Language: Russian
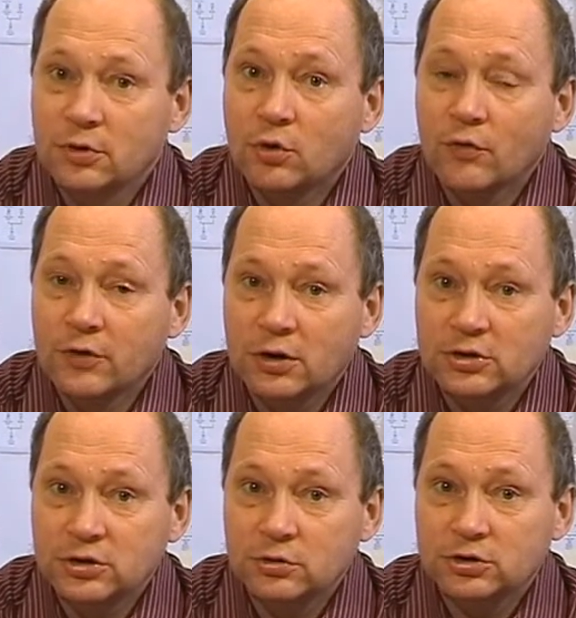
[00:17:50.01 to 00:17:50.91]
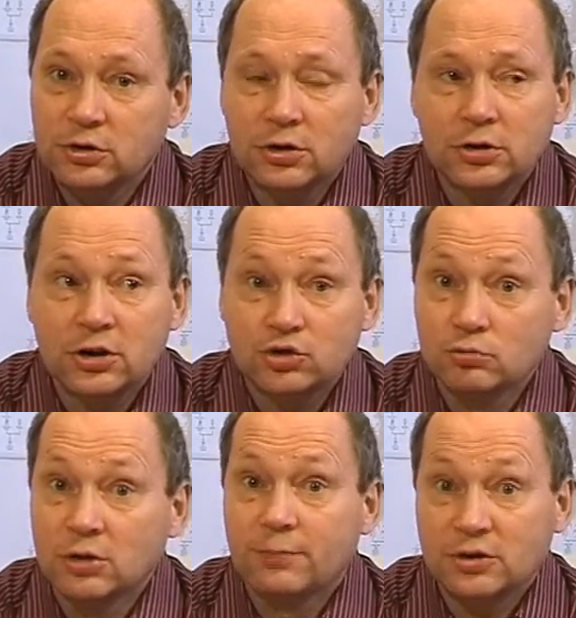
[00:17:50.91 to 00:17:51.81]
ровненькая становится, какие-то
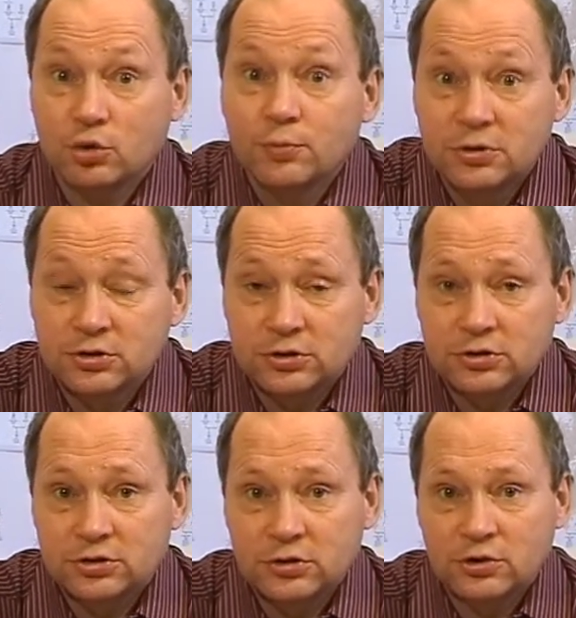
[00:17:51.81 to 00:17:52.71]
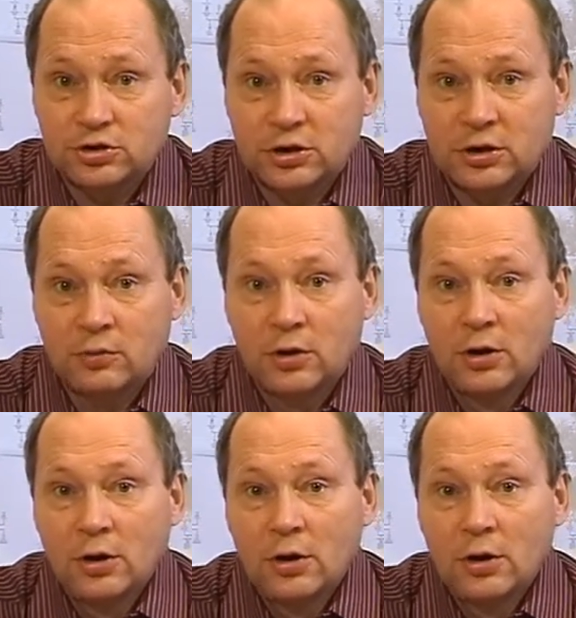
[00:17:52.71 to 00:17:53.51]
разумные поступки совершаем.